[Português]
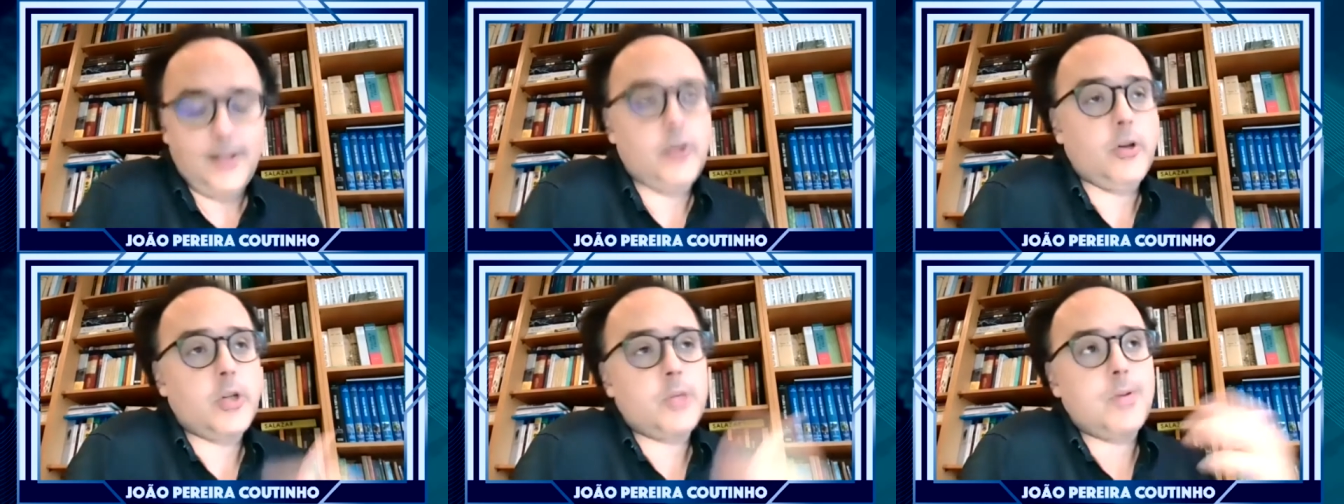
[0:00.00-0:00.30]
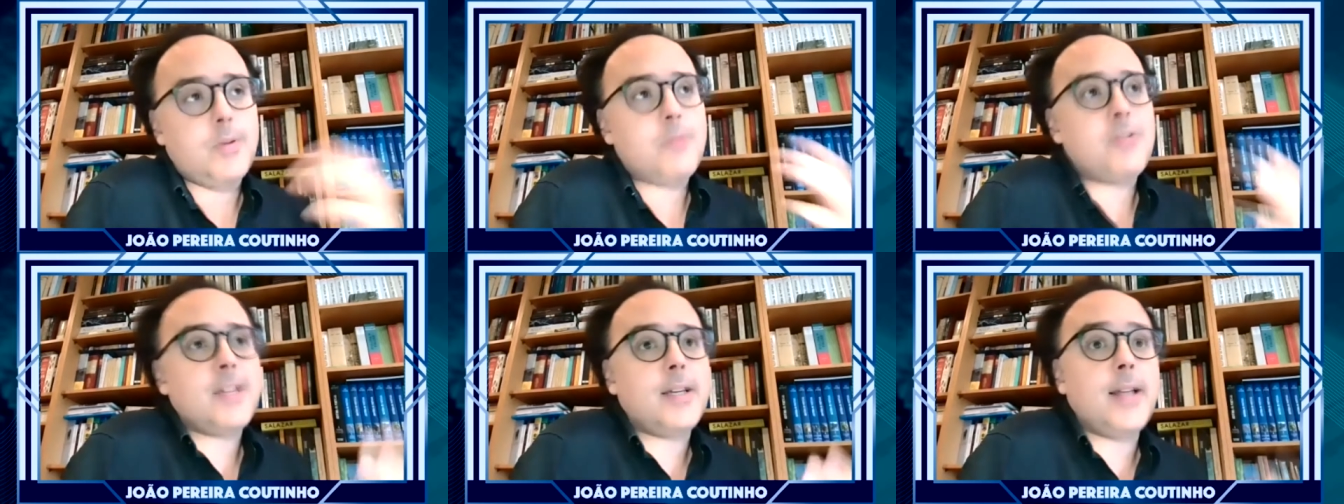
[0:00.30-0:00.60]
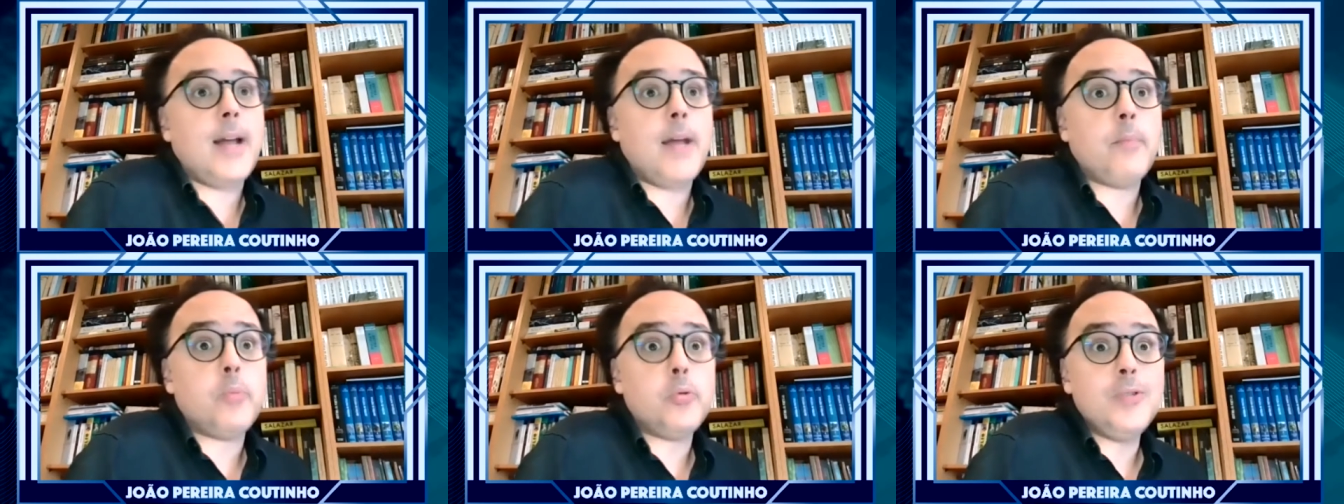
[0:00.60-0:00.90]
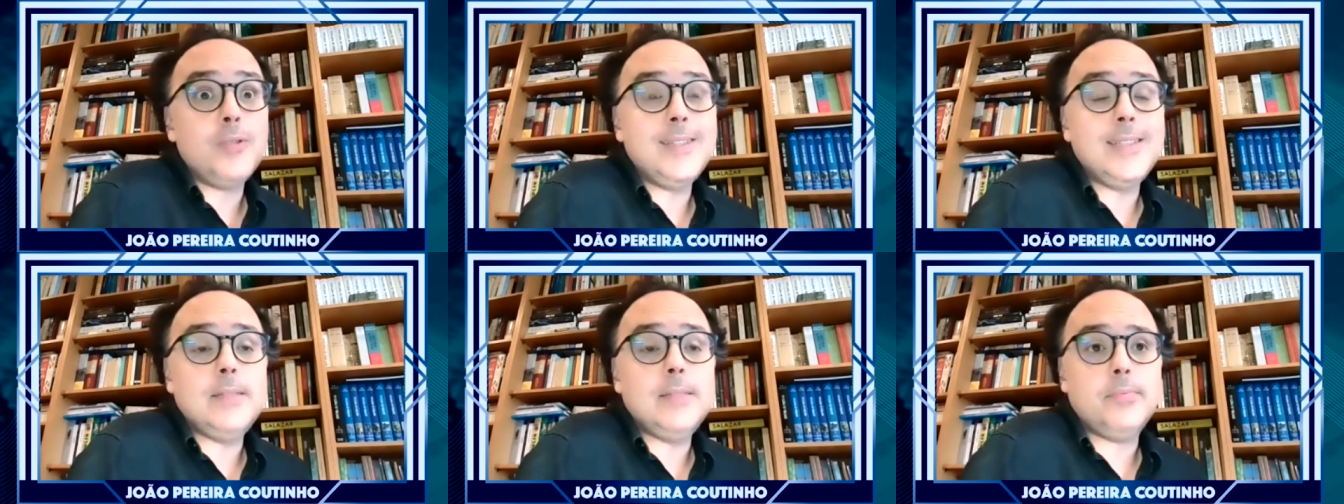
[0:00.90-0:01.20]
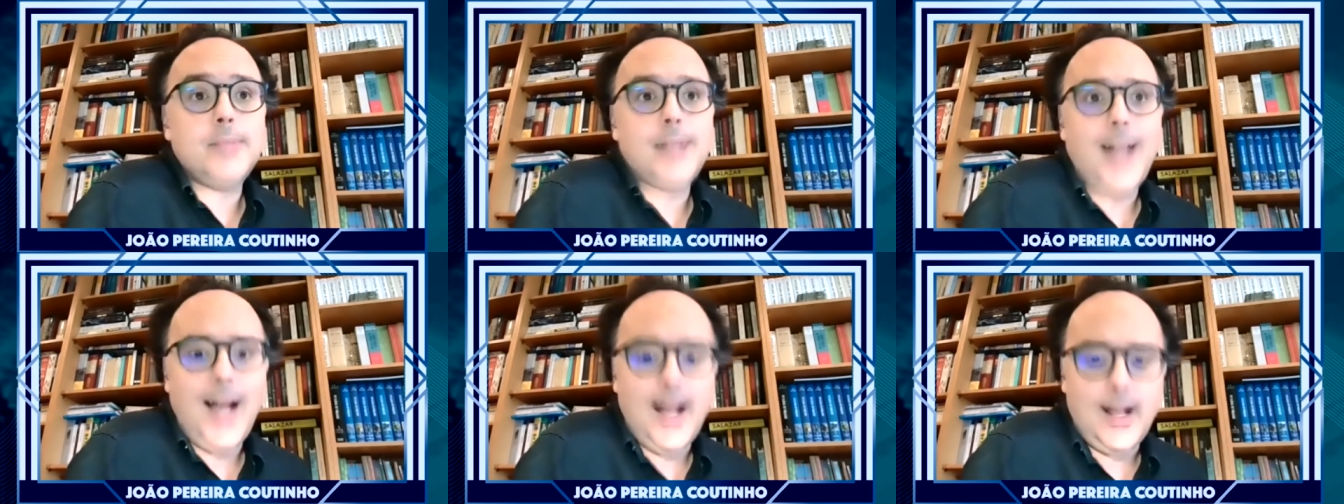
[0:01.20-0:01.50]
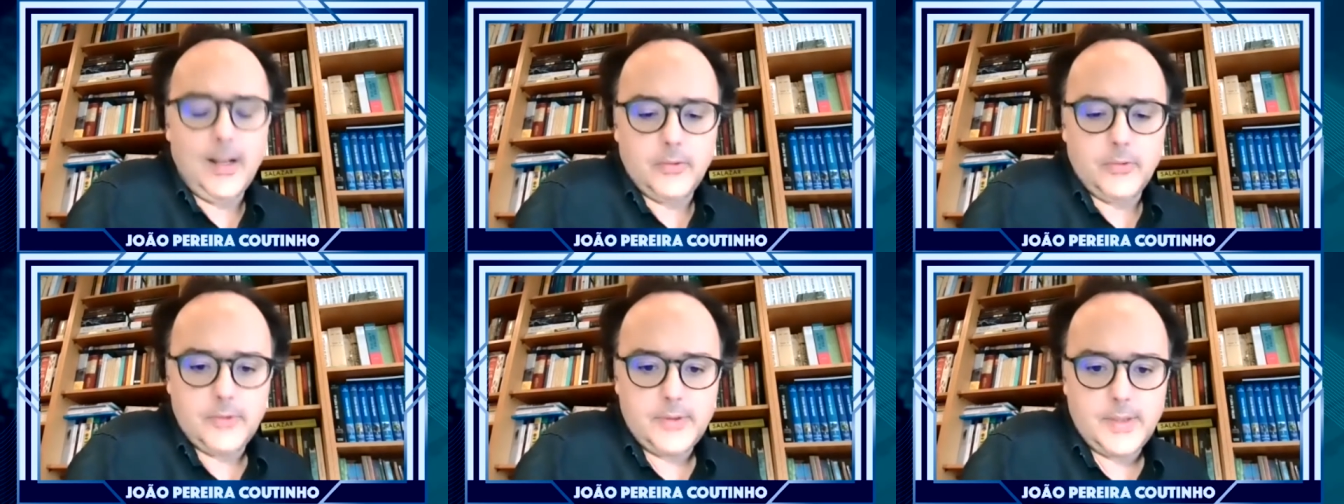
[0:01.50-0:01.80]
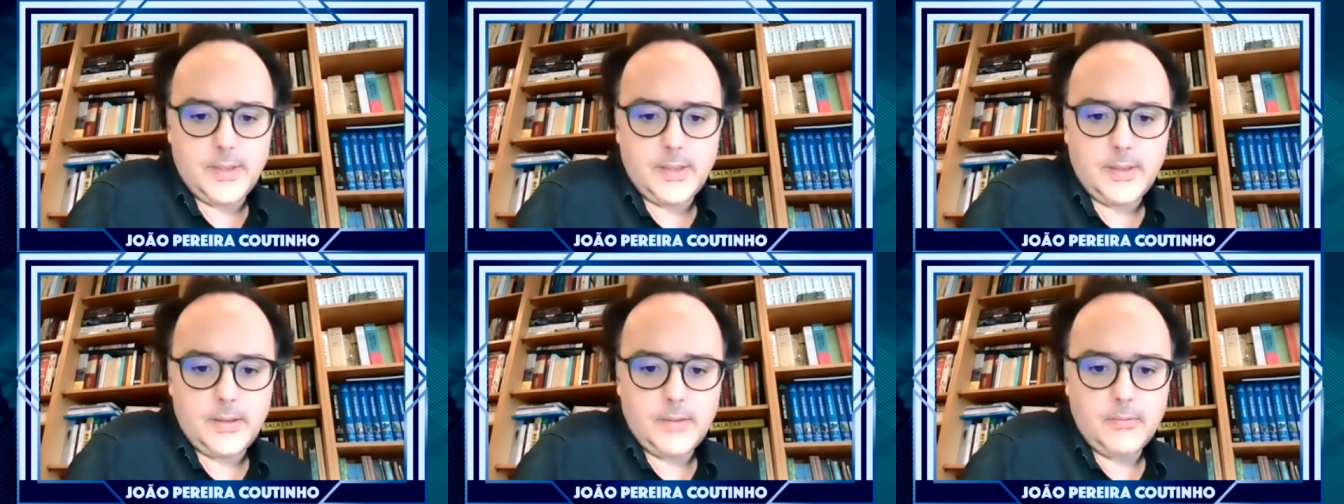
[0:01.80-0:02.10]
que nós podemos designar por liberal,
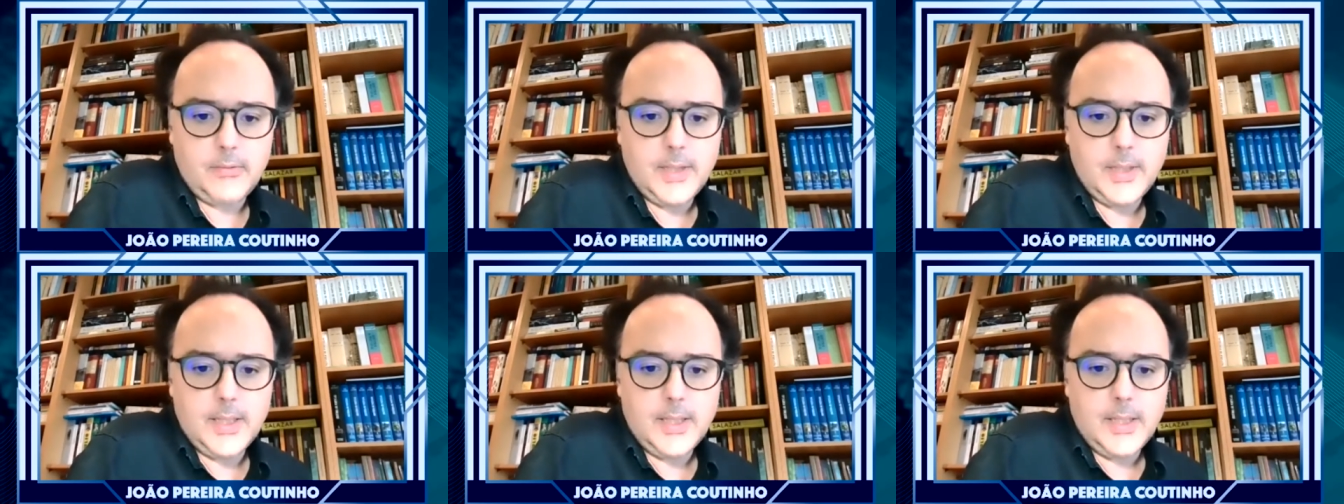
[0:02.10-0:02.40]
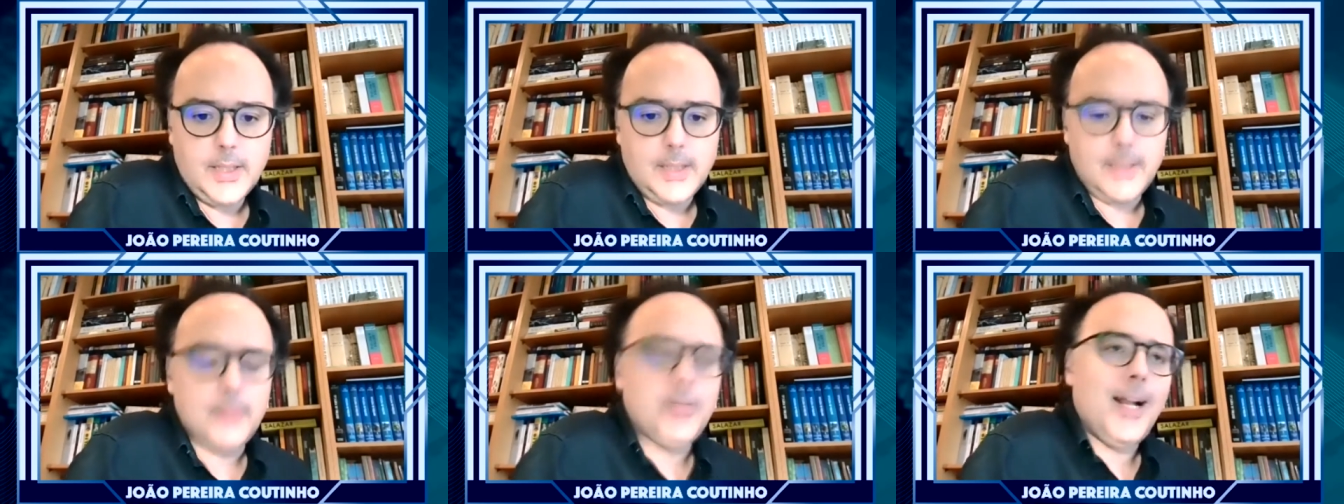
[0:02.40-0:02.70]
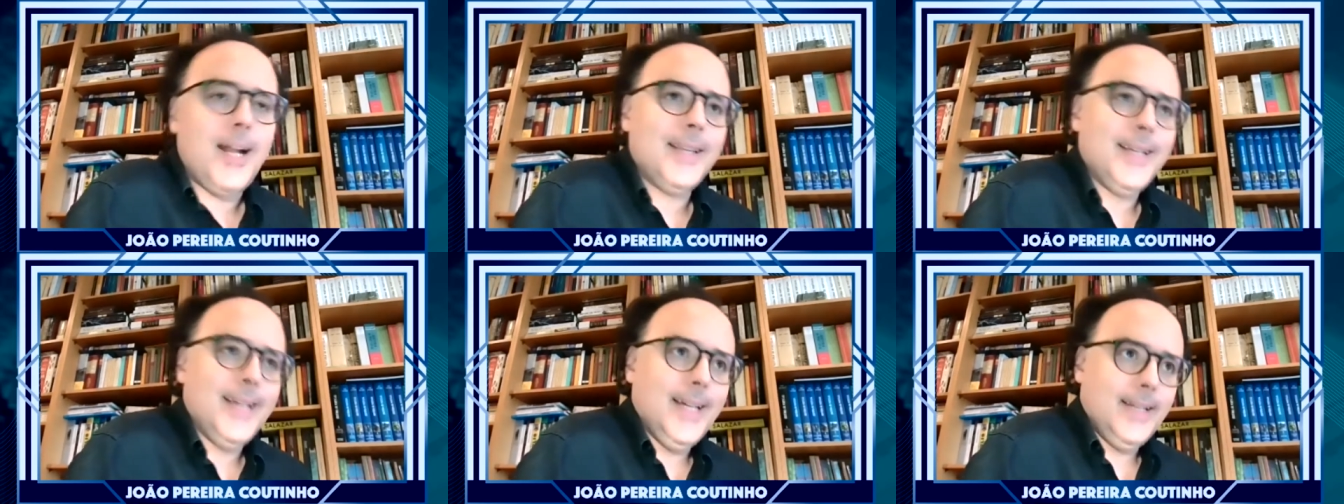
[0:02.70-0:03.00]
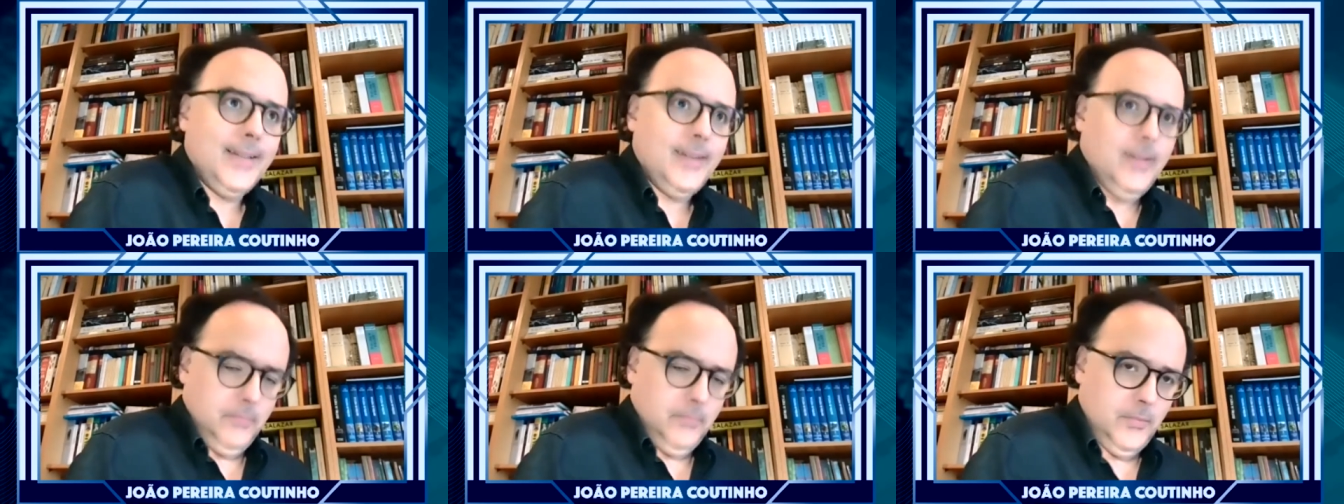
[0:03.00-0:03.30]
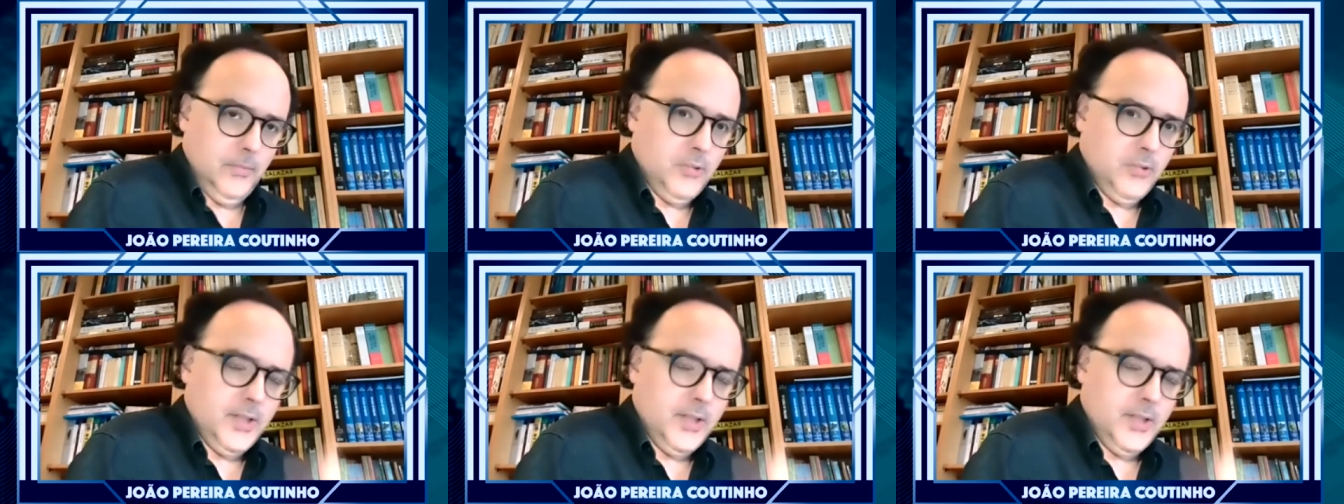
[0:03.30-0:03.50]
no sentido liberal negativo,